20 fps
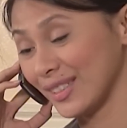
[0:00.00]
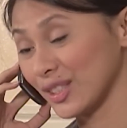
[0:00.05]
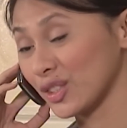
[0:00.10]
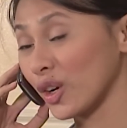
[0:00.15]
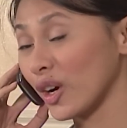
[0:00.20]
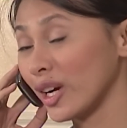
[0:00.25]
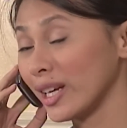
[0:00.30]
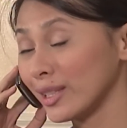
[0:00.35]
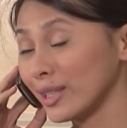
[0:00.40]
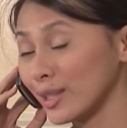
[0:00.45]

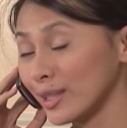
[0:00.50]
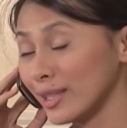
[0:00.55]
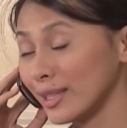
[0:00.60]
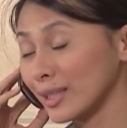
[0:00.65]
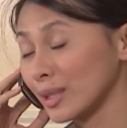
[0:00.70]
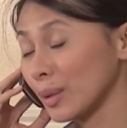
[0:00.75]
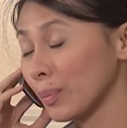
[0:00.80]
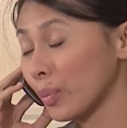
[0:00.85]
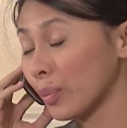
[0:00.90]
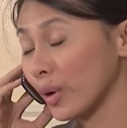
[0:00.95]
Sorry to
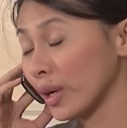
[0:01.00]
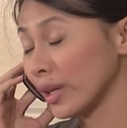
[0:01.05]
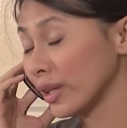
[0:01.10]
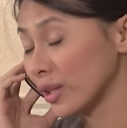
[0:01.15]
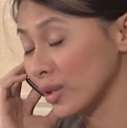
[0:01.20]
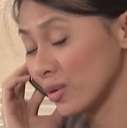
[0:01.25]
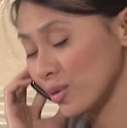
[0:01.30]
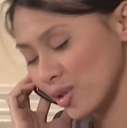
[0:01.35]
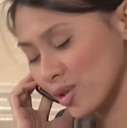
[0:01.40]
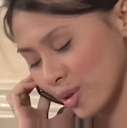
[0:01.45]

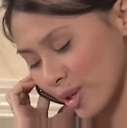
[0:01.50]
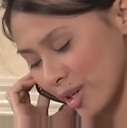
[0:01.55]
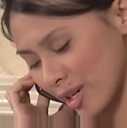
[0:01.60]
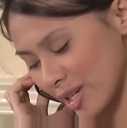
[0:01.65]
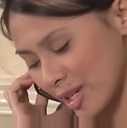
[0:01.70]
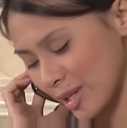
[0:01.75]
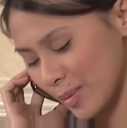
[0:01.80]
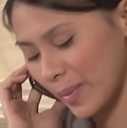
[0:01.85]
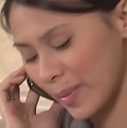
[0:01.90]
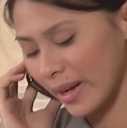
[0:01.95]
disappoint you,
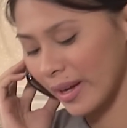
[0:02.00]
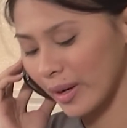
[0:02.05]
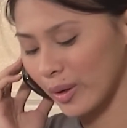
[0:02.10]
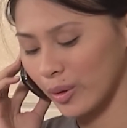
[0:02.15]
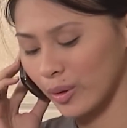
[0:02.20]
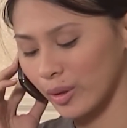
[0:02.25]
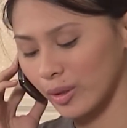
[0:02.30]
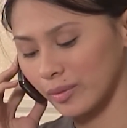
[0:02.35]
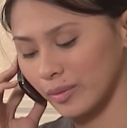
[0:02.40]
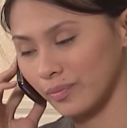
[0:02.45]
George,
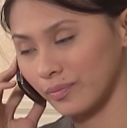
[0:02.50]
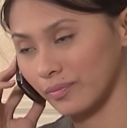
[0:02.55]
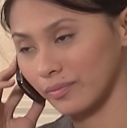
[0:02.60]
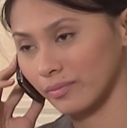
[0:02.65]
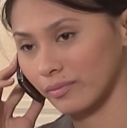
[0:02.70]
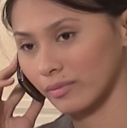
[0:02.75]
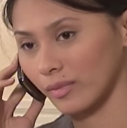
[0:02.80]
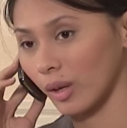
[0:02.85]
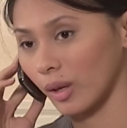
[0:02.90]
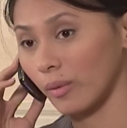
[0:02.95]
pero
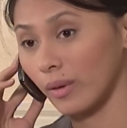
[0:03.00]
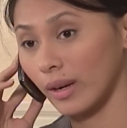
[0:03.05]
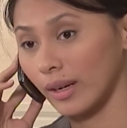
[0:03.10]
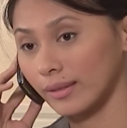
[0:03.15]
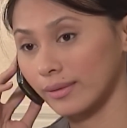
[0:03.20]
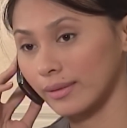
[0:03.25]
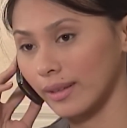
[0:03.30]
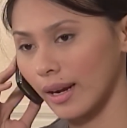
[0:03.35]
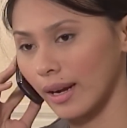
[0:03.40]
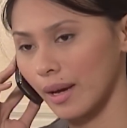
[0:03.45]

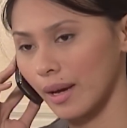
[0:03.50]
walang